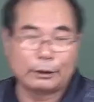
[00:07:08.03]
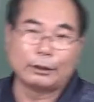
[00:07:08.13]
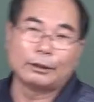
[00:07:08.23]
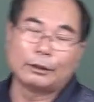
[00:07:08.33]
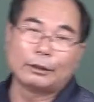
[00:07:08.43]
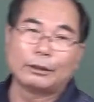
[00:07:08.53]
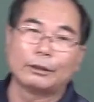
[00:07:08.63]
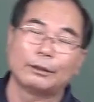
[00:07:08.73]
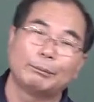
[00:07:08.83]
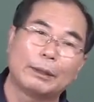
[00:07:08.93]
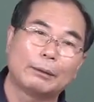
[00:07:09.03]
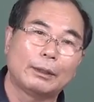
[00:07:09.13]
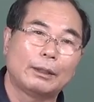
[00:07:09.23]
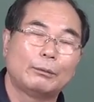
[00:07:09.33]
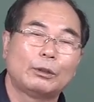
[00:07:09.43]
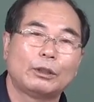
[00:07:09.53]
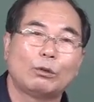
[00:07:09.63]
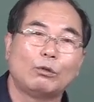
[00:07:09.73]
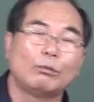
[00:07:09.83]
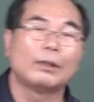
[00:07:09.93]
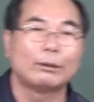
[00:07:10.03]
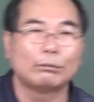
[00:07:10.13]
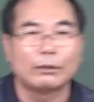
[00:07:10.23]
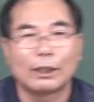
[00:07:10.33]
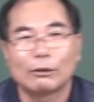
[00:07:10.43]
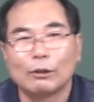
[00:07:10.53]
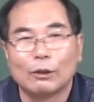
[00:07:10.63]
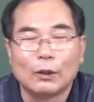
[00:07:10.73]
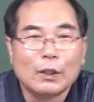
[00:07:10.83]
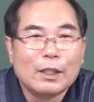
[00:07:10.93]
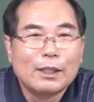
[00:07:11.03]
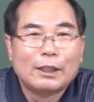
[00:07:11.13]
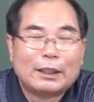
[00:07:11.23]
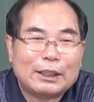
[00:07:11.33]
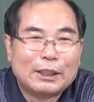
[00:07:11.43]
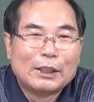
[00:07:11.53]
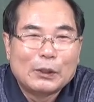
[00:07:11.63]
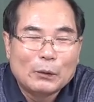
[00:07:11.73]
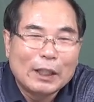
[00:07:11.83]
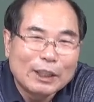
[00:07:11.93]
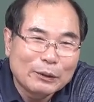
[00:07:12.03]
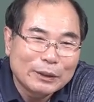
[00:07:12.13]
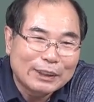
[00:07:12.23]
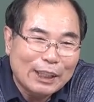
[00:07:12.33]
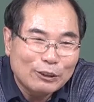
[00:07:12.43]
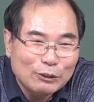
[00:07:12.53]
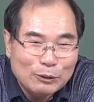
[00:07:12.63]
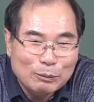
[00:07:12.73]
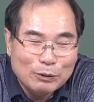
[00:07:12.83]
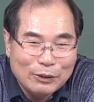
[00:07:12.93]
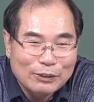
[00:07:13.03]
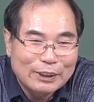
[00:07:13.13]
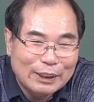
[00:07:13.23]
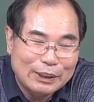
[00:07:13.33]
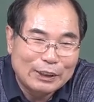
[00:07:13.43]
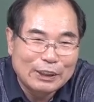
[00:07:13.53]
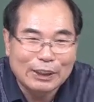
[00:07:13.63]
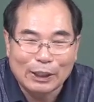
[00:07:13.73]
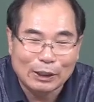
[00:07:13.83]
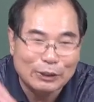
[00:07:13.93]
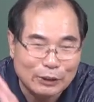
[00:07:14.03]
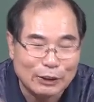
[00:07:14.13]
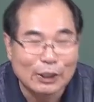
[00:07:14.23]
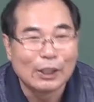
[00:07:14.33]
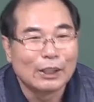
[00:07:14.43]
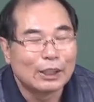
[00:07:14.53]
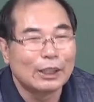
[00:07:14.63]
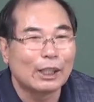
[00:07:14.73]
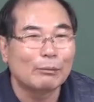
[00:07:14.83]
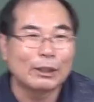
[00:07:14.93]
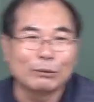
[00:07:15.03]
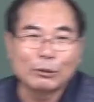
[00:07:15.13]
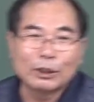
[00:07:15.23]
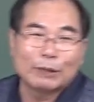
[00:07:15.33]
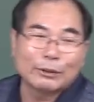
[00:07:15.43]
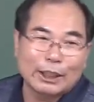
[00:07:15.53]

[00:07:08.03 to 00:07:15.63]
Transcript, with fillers: 어, 맹카 명리 공부한 분하고 왜냐하면 사주를 풀었는데 이렇게 이제 그 양반은 뭐냐면